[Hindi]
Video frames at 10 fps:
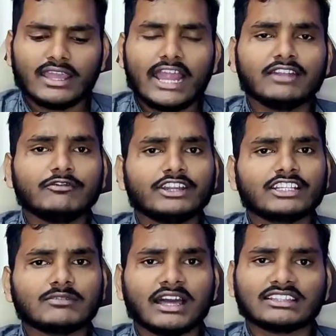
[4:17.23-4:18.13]
एंड
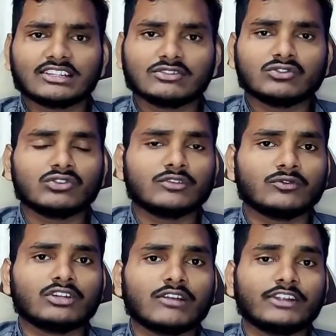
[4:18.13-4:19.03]
वेट की बात करें तो दोनों ही
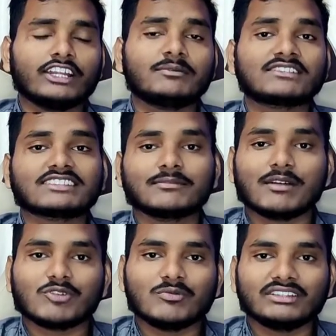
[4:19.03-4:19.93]
फोन का वेट भी सेम
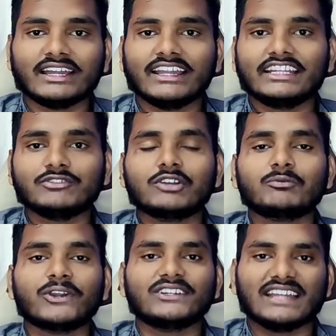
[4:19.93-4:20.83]
आपको मिलता है एटी
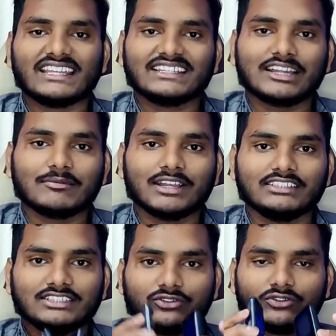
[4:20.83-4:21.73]
ग्राम का
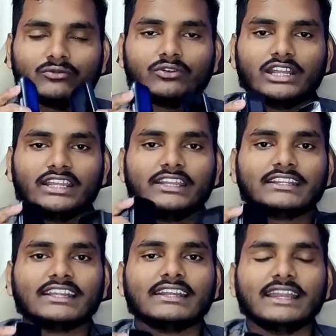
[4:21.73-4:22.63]
ये दोनों फोन है
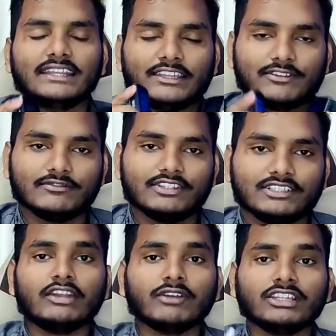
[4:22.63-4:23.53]
ए एंड ए
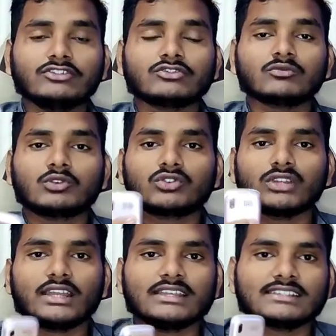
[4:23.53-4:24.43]
वहीं दोस्तों
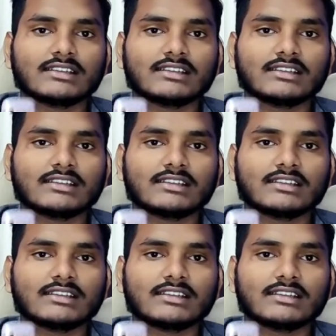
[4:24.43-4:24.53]
मोटोला ए